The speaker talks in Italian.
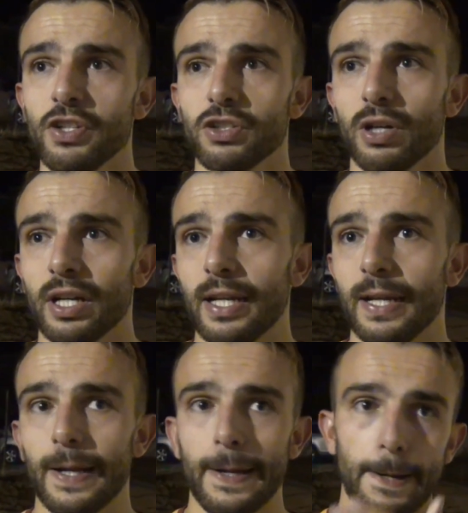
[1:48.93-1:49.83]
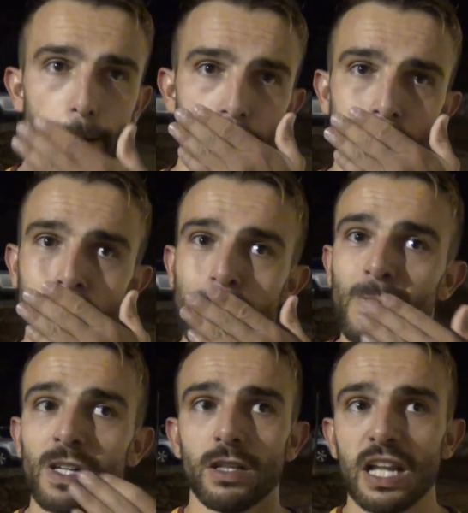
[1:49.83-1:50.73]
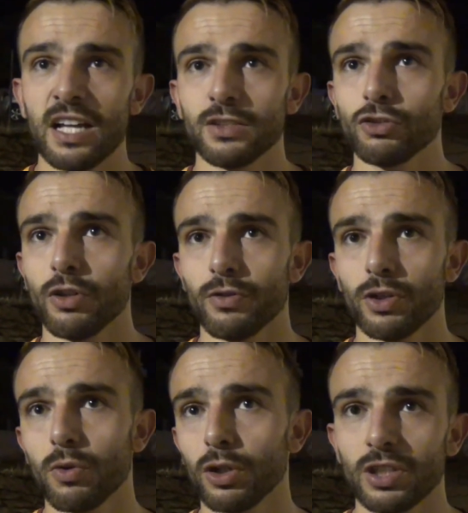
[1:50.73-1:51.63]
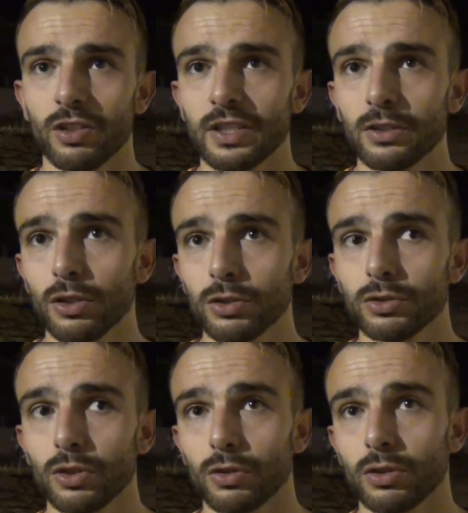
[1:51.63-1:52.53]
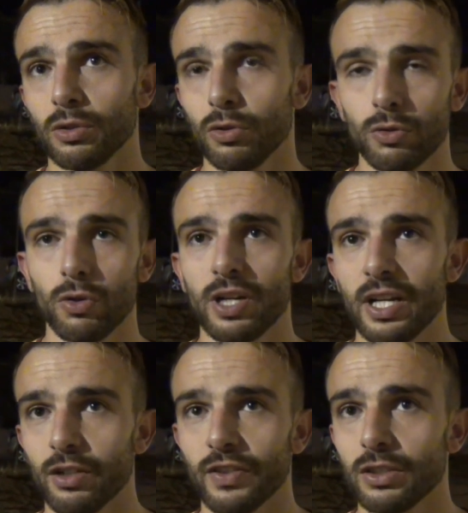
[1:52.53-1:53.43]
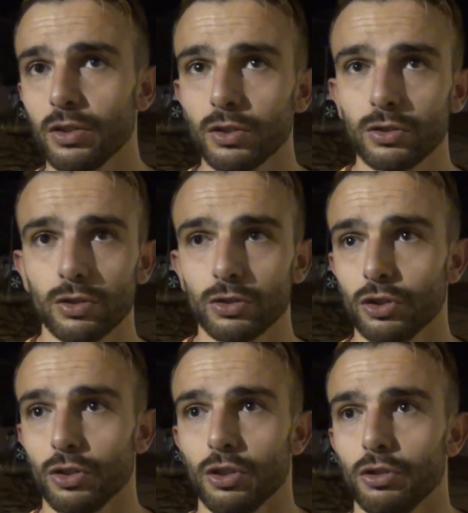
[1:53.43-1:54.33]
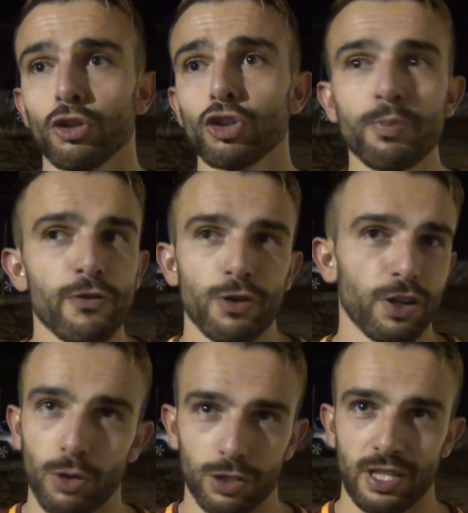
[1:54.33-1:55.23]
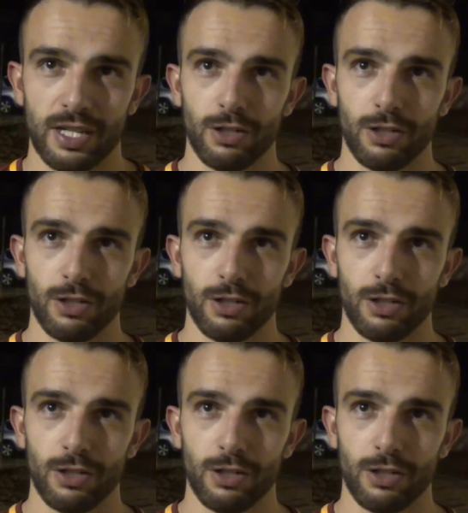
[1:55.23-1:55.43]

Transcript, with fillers: visto anche Langiu è fuori quota 98, Antonio Curreli 98. Si vede che non sono più fuori quota.